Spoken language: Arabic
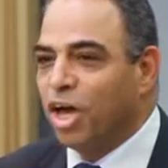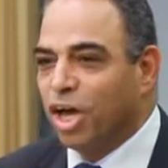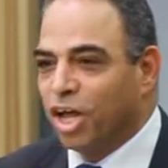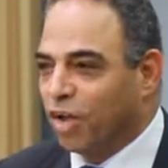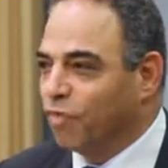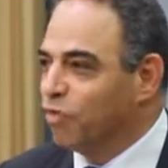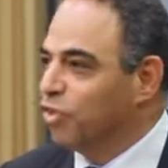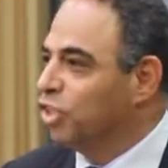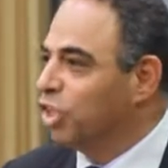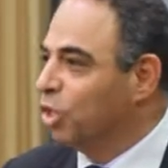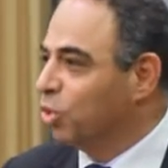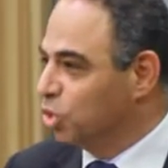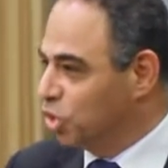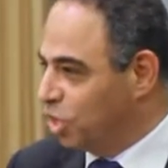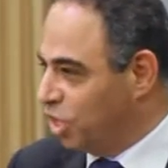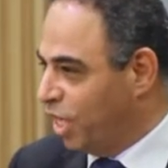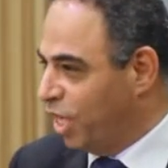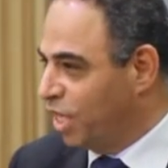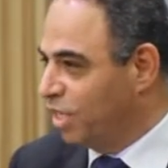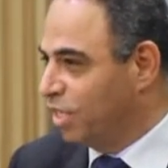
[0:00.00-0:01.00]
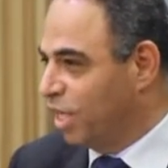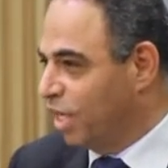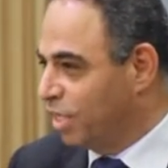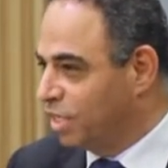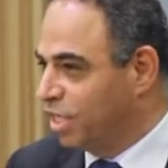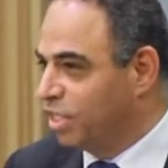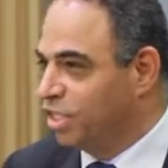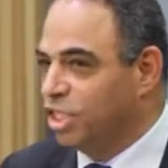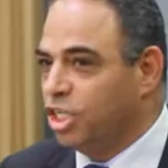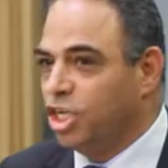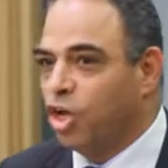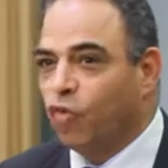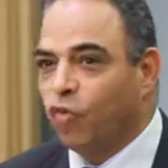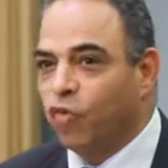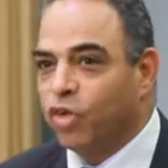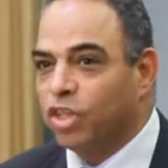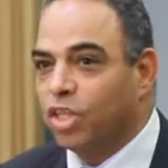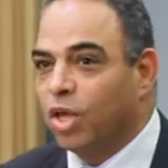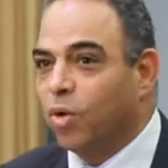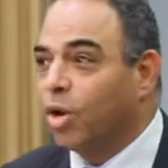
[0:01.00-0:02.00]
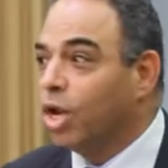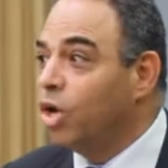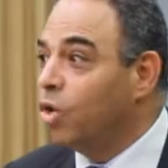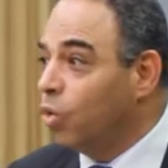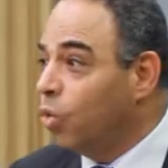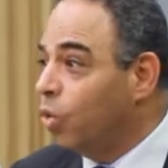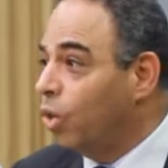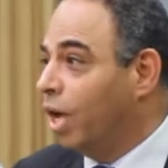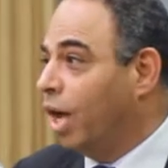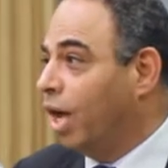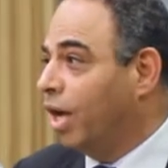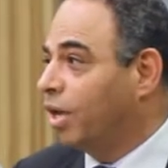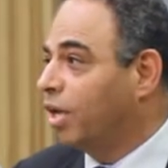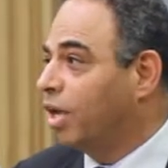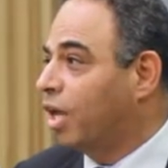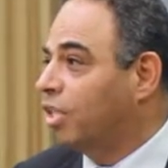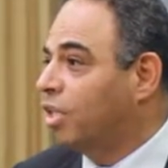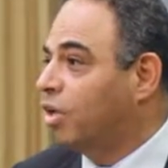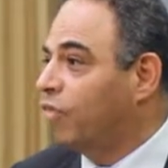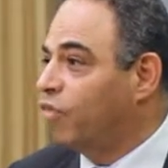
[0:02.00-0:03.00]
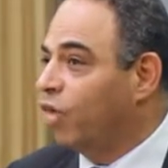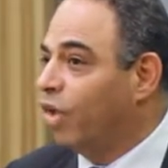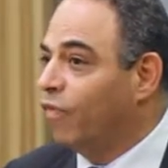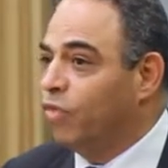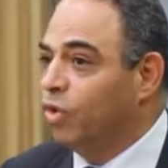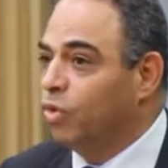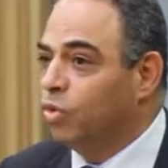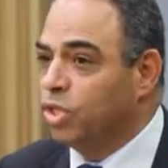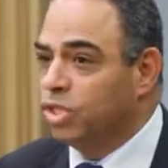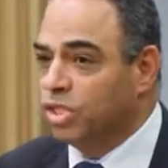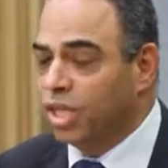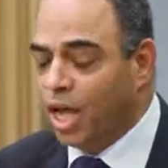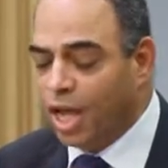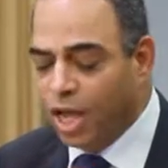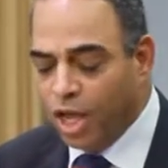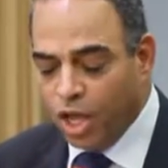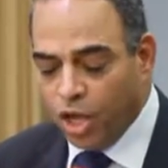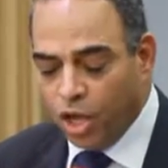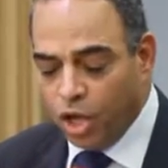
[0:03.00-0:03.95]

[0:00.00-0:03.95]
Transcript: رفض توصيات أساسية وفي الدورة الأولى حقيقة في 2009